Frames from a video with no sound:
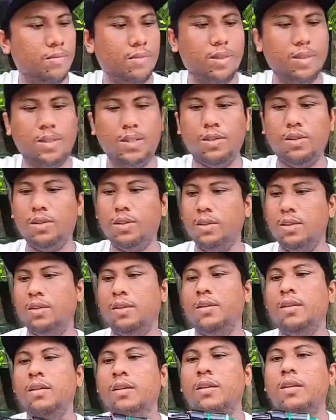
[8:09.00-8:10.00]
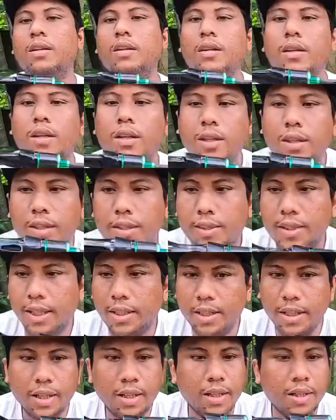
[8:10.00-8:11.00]
tuh
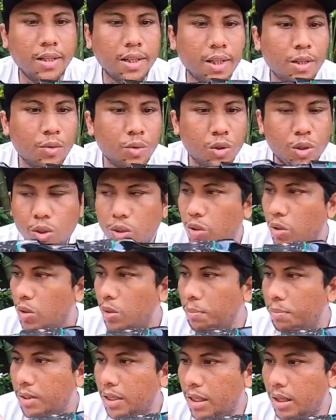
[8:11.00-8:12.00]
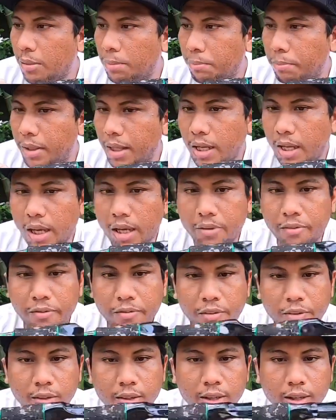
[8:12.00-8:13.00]
jadi ini untuk penampilan
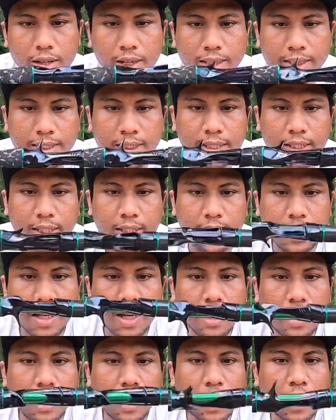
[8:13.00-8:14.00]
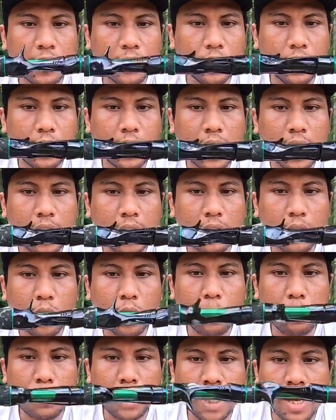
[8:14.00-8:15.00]
fullnya guys ini adalah joran
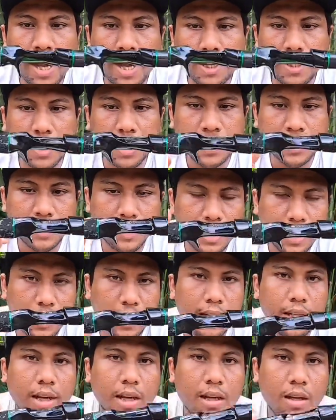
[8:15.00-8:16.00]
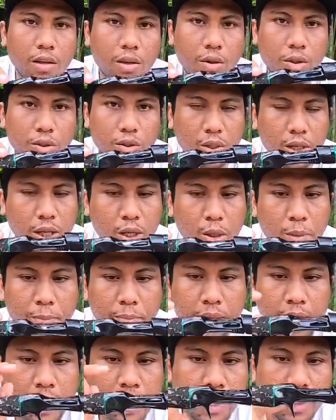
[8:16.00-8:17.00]
overhead guys jadi kalau joran
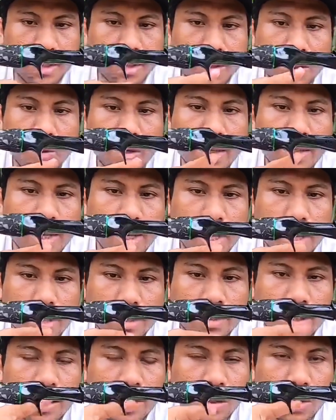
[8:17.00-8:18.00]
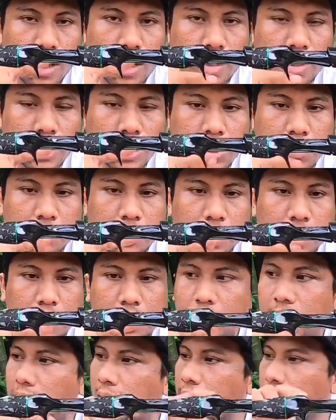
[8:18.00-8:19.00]
overhead itu ada tandukannya seperti
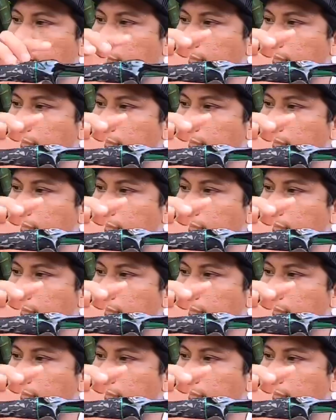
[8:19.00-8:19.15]
ini guys